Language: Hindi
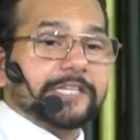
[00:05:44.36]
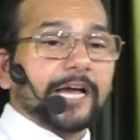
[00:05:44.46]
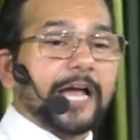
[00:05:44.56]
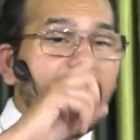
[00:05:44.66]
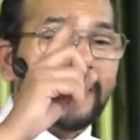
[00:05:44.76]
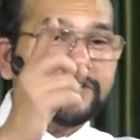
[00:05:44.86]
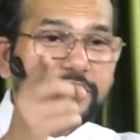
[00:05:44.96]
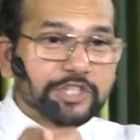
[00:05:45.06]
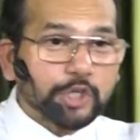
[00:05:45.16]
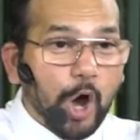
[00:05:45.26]
सगाई
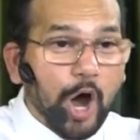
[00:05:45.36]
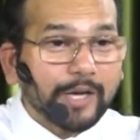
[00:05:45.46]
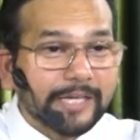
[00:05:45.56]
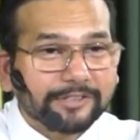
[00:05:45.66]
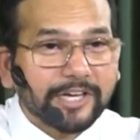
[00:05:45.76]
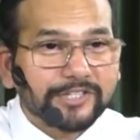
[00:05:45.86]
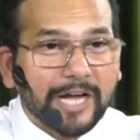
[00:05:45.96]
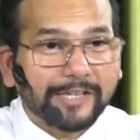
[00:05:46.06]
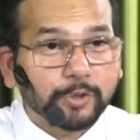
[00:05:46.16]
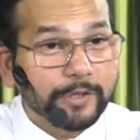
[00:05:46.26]
जिस औरत के
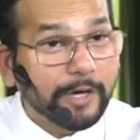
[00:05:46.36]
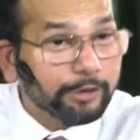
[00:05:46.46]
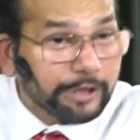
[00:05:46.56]
साथ हुई है वो